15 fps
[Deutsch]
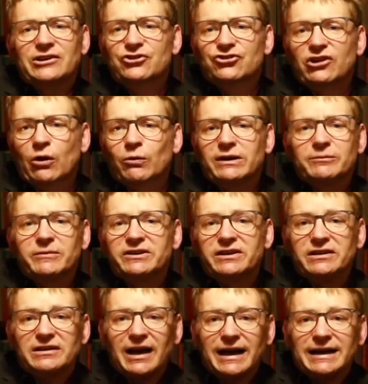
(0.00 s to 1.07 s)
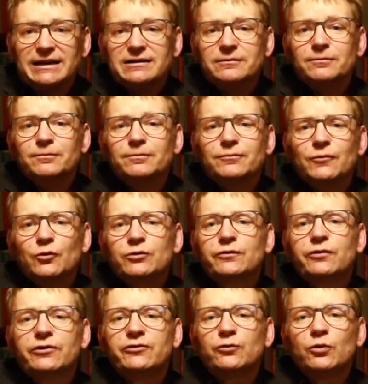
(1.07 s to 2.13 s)
ich schaue in mich hinein
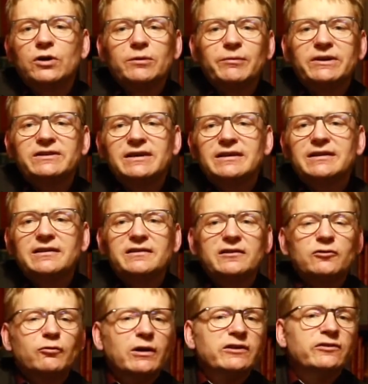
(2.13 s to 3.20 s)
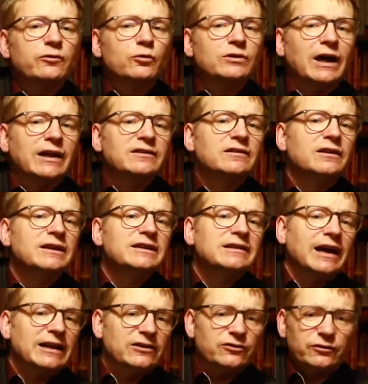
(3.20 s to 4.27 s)
und versuche mich in die Situation anderer
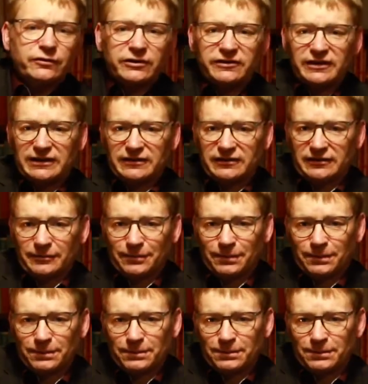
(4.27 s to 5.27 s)
hineinzuversetzen.